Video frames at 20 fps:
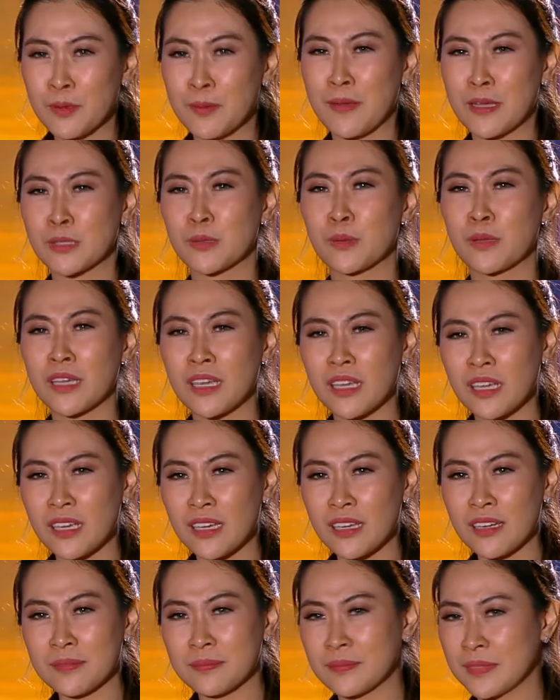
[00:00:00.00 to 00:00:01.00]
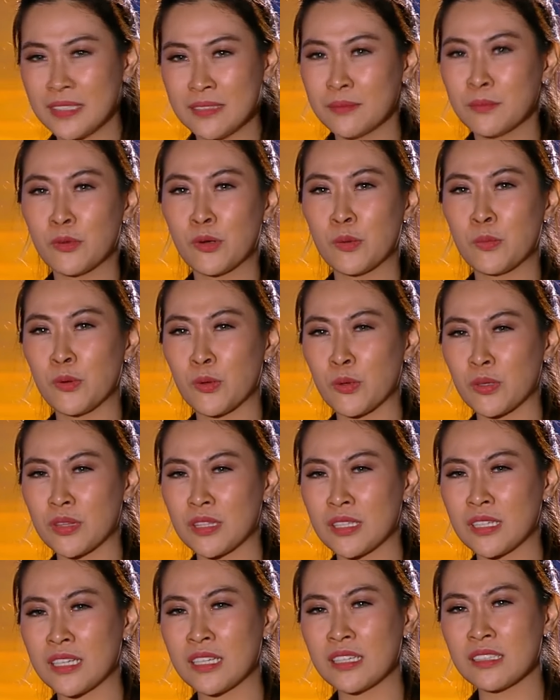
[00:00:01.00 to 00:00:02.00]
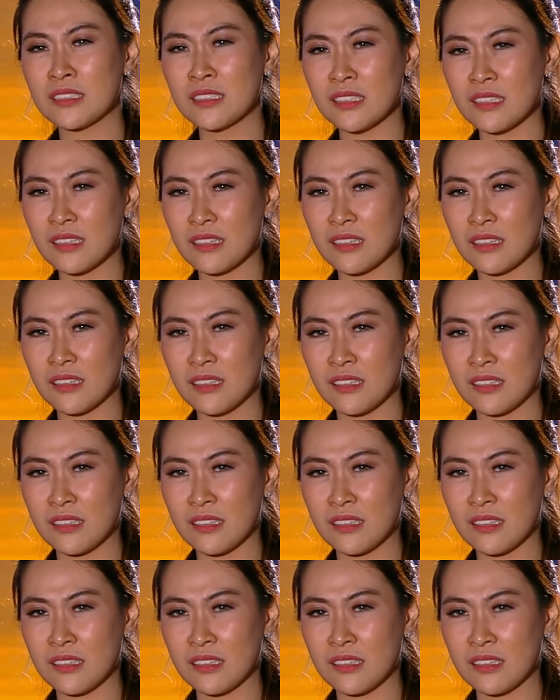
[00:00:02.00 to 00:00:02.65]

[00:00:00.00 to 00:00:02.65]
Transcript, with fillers: dimasukin. Buru-buru teing sih.